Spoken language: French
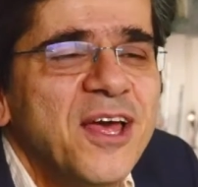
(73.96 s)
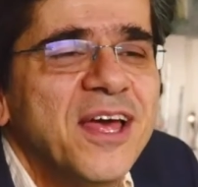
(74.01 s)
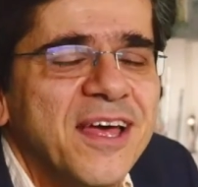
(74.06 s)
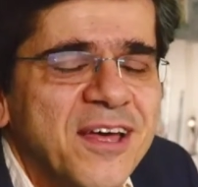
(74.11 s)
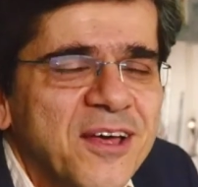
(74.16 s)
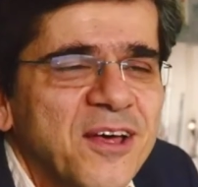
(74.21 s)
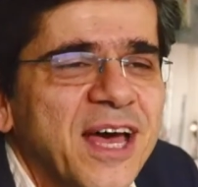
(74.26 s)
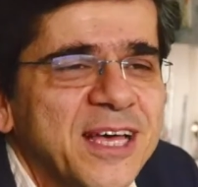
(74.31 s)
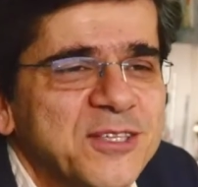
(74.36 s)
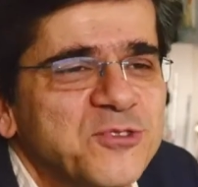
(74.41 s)

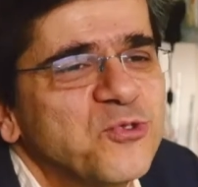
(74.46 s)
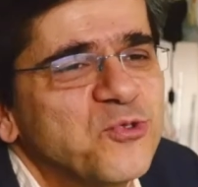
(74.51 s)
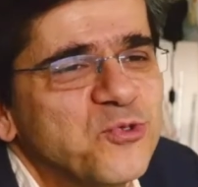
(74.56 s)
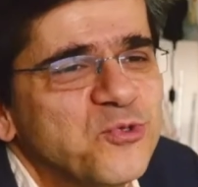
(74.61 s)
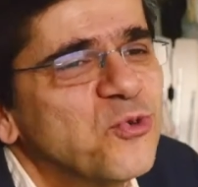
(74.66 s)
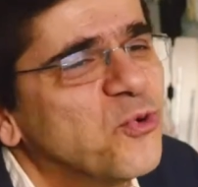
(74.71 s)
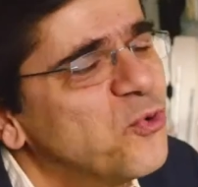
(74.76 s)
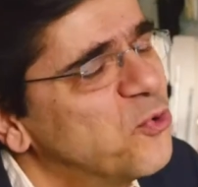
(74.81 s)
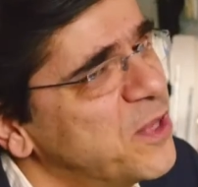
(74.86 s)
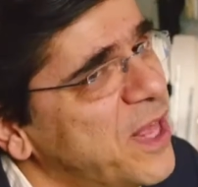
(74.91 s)
À ce
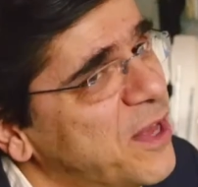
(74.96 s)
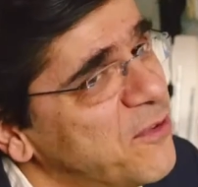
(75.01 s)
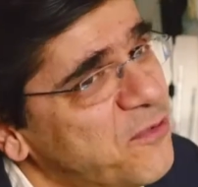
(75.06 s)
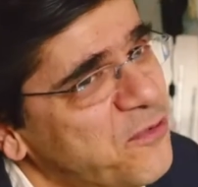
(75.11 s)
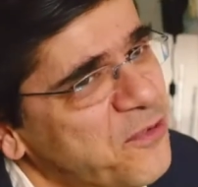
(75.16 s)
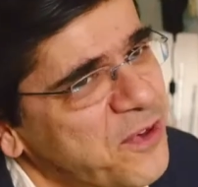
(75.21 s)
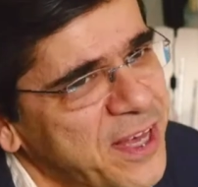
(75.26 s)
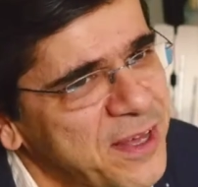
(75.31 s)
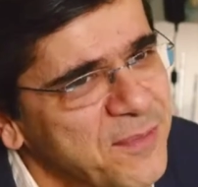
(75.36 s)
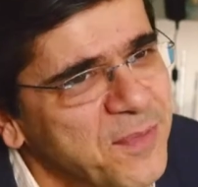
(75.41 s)
jour, on a
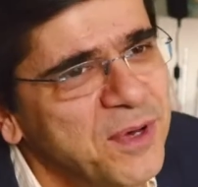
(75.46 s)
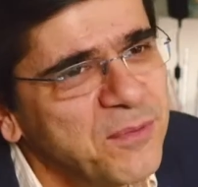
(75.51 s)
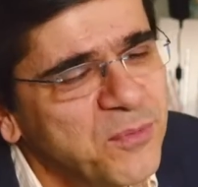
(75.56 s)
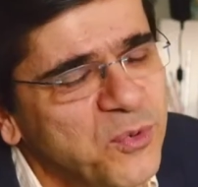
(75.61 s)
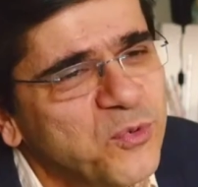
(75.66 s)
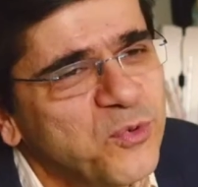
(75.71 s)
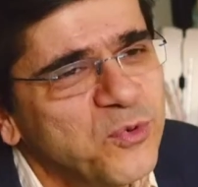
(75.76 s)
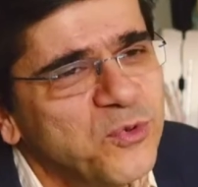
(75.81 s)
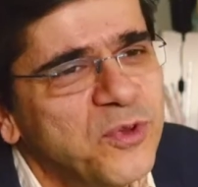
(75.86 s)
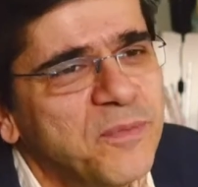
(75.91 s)
vraiment
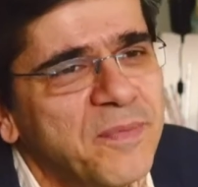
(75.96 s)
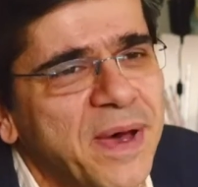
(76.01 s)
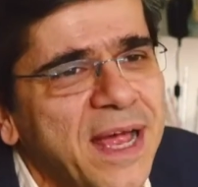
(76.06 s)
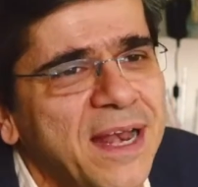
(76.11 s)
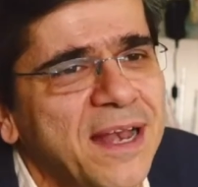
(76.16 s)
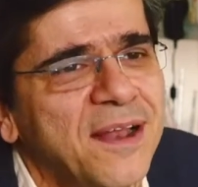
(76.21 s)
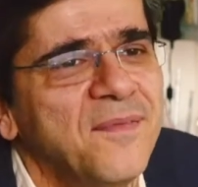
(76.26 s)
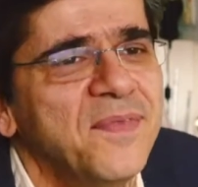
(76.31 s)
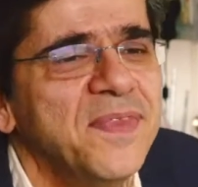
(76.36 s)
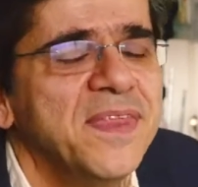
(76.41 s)
beaucoup de
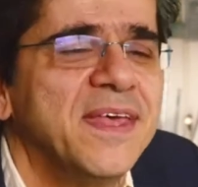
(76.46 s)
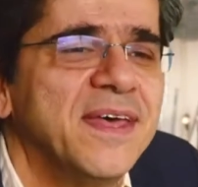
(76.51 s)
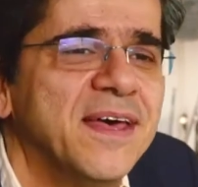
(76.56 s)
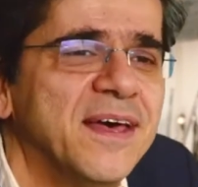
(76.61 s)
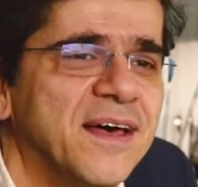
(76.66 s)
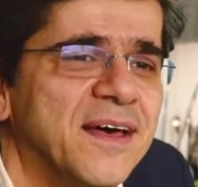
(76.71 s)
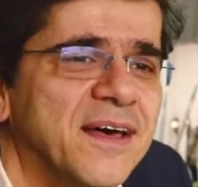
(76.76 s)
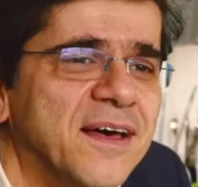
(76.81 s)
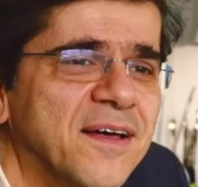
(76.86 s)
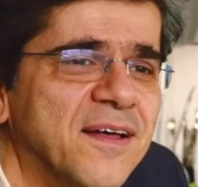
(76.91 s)
mal
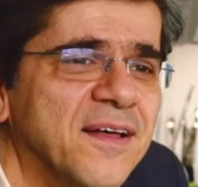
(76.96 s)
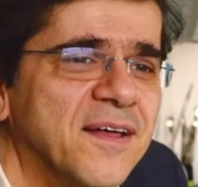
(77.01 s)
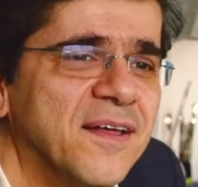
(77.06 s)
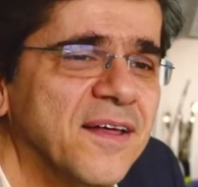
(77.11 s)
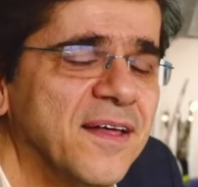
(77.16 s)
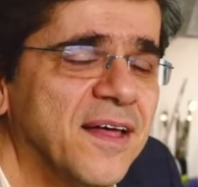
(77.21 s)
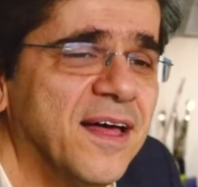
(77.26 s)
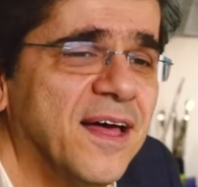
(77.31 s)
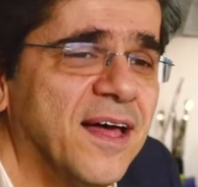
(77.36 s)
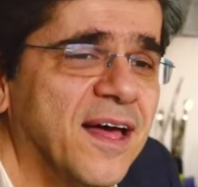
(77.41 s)

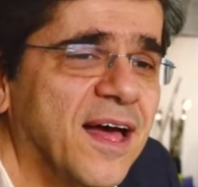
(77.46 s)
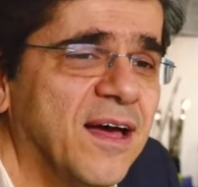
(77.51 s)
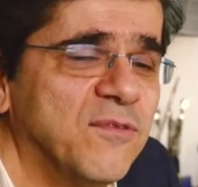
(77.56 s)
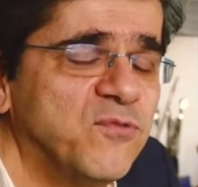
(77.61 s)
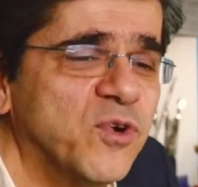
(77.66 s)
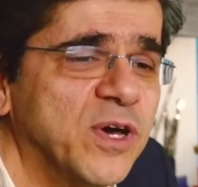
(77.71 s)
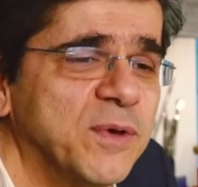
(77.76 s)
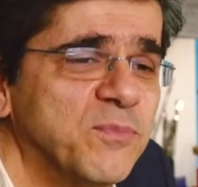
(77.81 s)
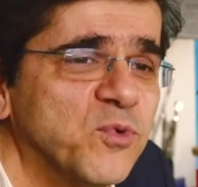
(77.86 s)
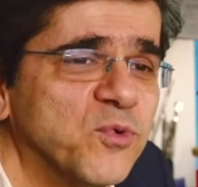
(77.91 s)
à
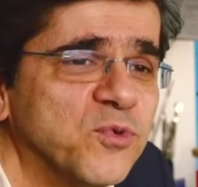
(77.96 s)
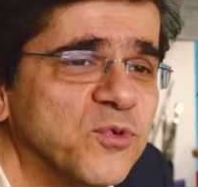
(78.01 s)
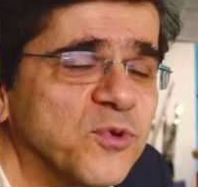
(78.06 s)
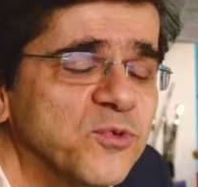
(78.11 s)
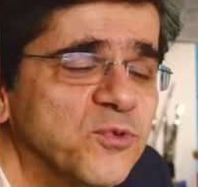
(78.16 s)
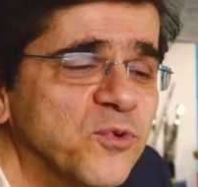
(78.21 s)
vous répondre.